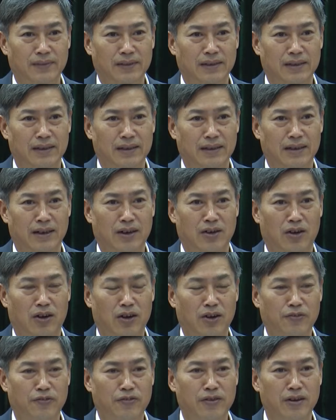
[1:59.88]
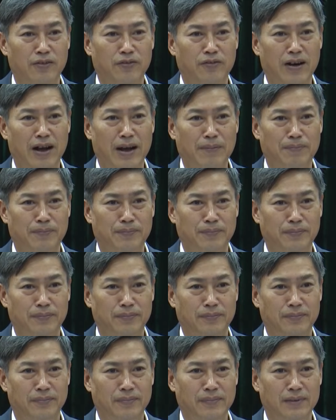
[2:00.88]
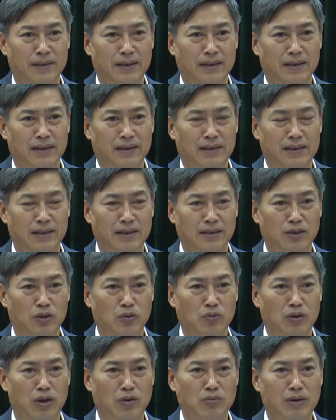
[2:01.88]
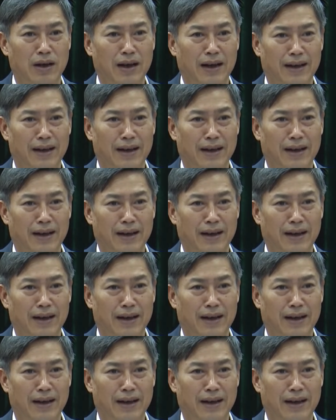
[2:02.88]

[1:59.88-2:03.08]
Đồng chí Bí thư tỉnh ủy cũng đề nghị các cơ quan đơn vị, các huyện thành